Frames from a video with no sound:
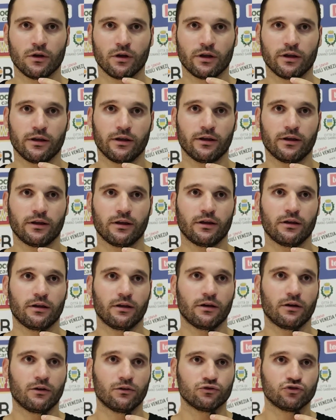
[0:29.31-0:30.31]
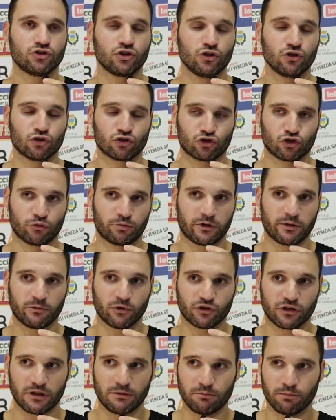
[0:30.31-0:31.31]
E oggi il nostro
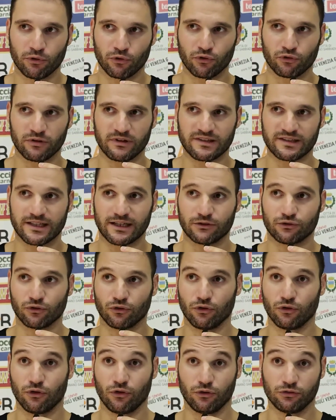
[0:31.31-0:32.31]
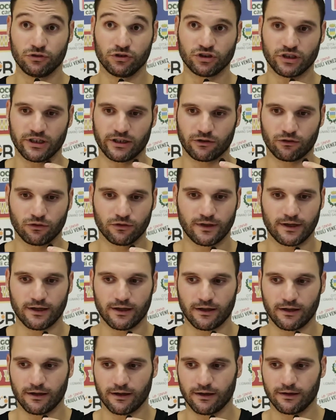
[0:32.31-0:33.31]
primo tempo non è stato di certo
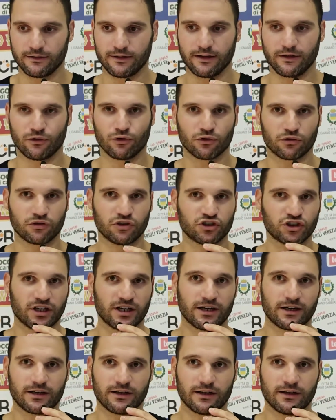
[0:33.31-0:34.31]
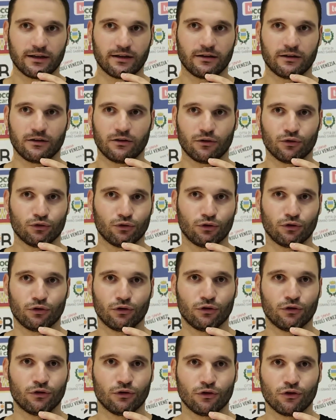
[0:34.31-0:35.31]
da, da incorniciare o,